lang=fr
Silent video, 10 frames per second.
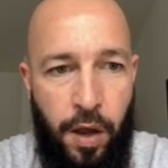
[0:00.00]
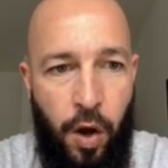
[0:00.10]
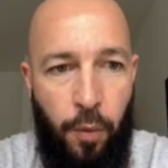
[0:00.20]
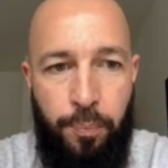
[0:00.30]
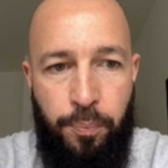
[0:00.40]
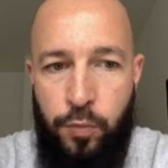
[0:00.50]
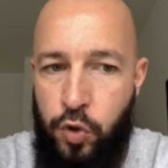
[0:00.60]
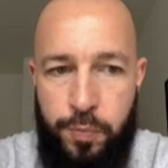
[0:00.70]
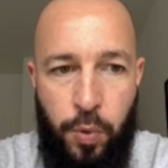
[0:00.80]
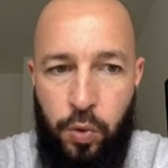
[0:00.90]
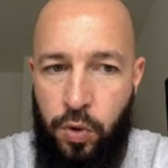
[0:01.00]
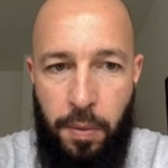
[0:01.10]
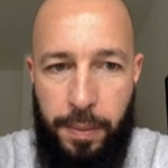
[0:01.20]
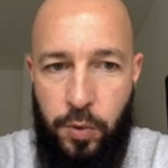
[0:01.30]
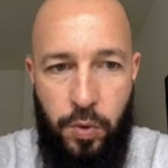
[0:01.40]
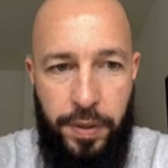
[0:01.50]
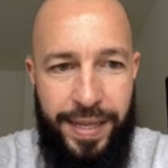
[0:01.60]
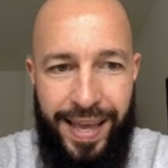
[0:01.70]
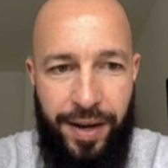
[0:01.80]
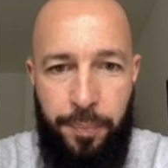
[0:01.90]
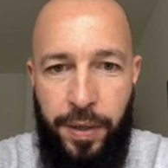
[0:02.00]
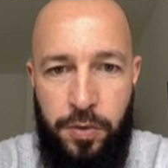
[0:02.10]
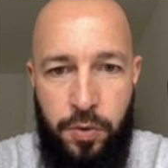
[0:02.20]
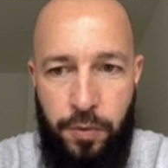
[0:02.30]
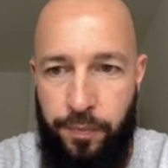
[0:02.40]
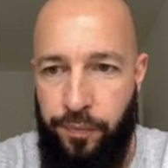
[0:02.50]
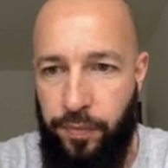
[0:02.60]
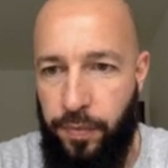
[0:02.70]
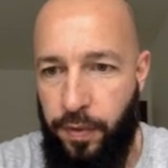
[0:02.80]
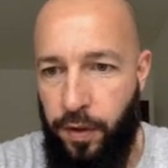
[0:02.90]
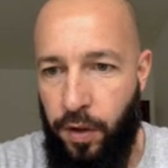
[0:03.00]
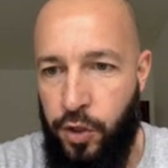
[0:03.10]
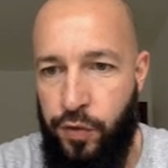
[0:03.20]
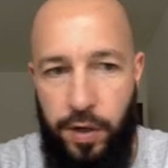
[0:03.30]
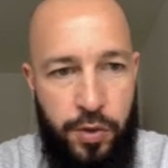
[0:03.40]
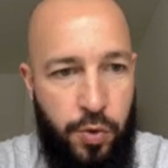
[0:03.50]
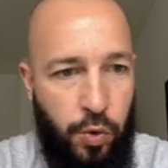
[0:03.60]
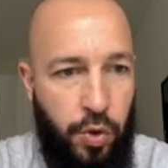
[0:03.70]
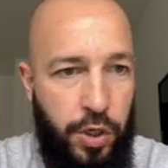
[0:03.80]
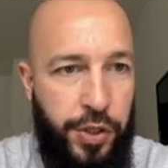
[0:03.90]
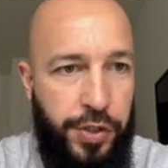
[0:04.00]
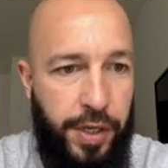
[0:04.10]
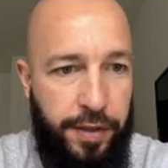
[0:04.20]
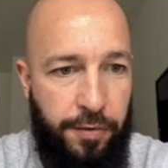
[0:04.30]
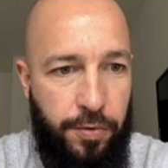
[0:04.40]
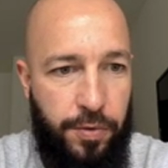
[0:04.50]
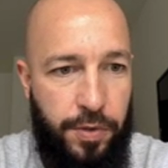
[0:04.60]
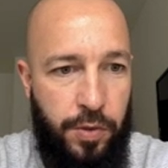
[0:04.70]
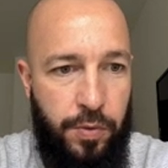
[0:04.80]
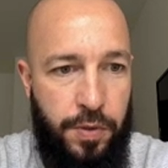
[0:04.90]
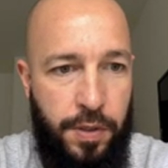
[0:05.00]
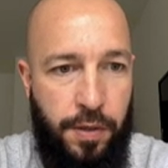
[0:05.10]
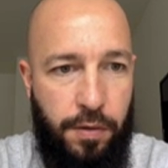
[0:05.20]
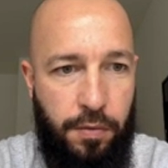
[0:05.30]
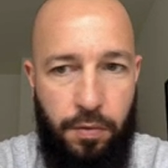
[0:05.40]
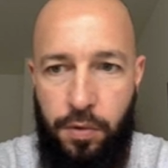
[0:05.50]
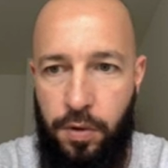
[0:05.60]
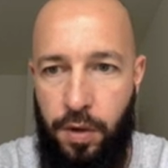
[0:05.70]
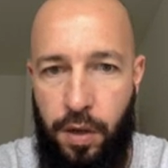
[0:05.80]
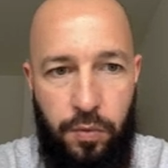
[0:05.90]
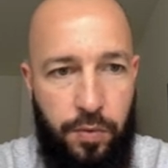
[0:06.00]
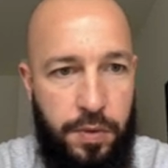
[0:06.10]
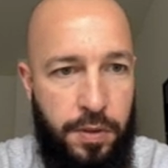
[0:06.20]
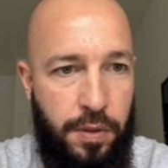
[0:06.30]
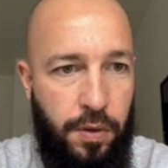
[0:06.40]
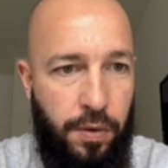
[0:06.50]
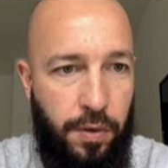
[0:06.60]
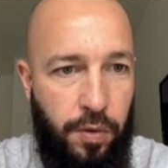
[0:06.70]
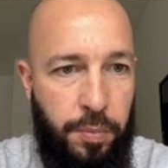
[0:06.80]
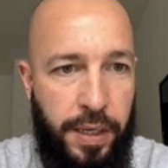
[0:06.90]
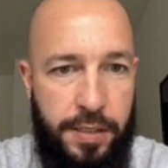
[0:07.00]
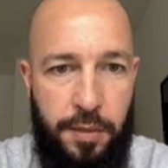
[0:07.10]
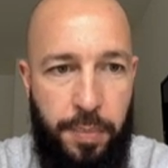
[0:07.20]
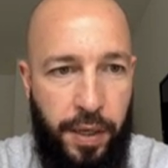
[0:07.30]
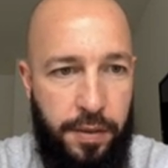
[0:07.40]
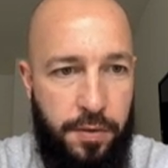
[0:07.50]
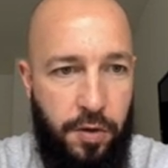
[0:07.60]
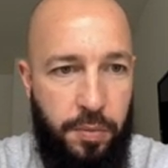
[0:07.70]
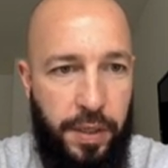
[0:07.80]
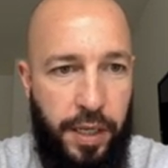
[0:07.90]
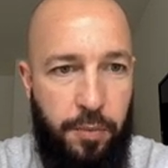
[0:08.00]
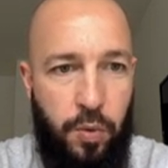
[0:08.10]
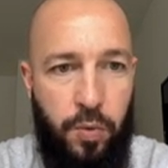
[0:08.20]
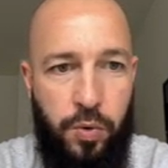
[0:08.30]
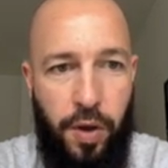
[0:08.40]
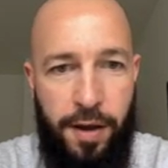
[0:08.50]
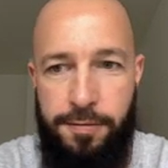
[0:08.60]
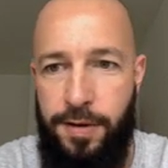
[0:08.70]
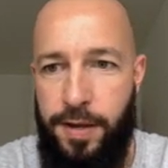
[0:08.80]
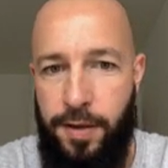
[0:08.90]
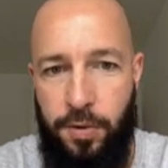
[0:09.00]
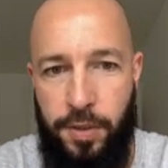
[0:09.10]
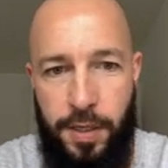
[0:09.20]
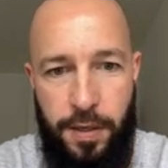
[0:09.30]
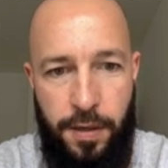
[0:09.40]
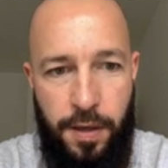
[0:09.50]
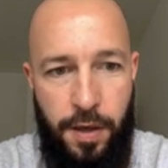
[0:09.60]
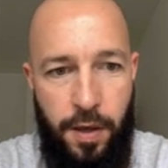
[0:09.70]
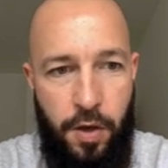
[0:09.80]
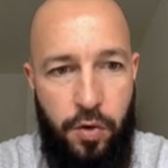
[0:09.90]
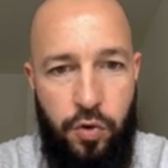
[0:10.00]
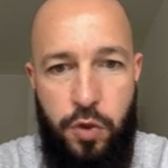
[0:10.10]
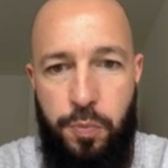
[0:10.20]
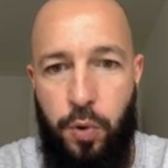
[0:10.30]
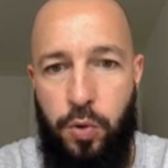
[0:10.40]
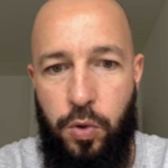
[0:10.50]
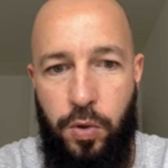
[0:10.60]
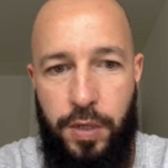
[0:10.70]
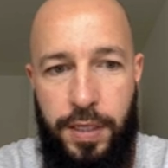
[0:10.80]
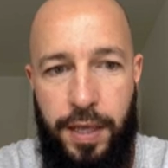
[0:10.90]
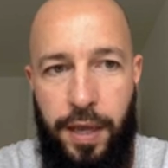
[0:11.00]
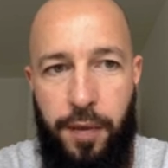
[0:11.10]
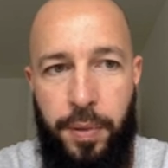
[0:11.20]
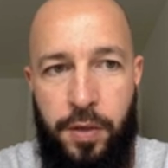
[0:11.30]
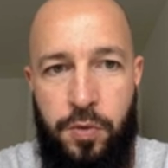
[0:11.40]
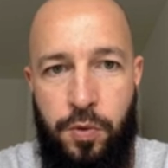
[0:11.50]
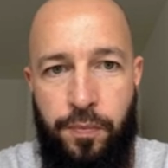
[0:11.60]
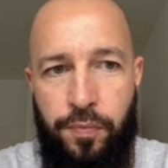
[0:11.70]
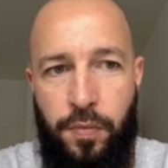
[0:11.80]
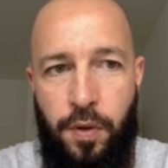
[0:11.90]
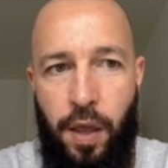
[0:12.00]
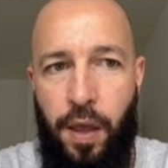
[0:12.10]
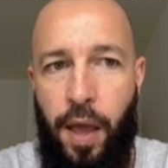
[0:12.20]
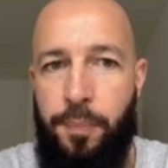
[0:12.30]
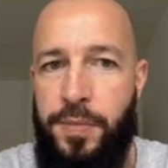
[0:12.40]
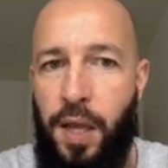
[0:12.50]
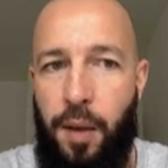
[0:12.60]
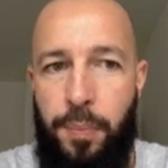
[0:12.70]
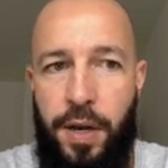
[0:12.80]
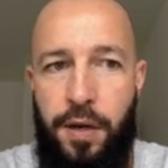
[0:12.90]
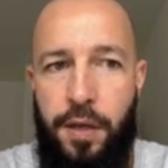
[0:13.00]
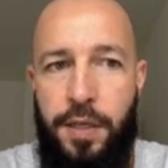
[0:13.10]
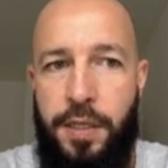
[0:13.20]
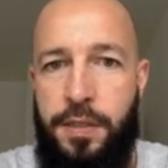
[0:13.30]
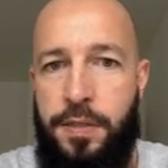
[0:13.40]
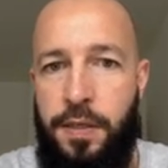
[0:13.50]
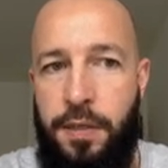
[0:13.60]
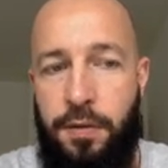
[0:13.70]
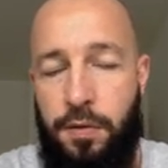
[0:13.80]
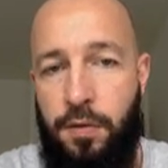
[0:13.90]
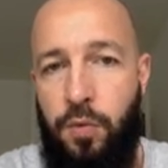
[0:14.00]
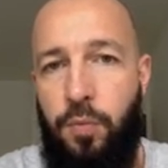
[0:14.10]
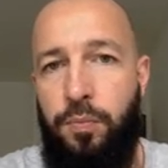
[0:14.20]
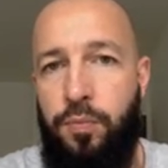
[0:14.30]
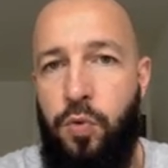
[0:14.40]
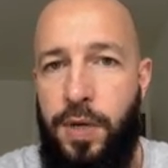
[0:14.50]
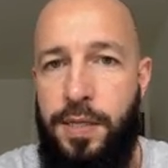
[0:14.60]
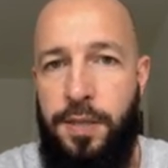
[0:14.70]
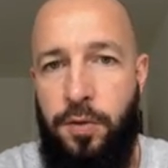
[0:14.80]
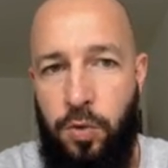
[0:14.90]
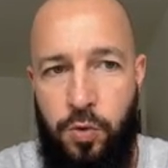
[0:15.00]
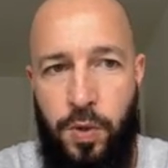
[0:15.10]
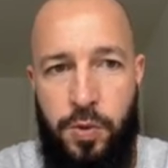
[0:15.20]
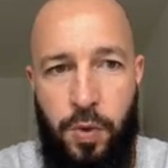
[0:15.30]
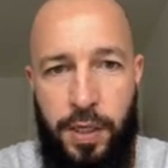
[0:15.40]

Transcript: Alors, juste pour quand même te donner un aperçu, je vais aller sur une ligue qui est avancée aussi. Hein. Allons ici au Brésil par exemple, Remo contre Havaï, ok. Juste pour te donner un aperçu, hein, un petit rappel, ici, donc toutes les stats que tu as sur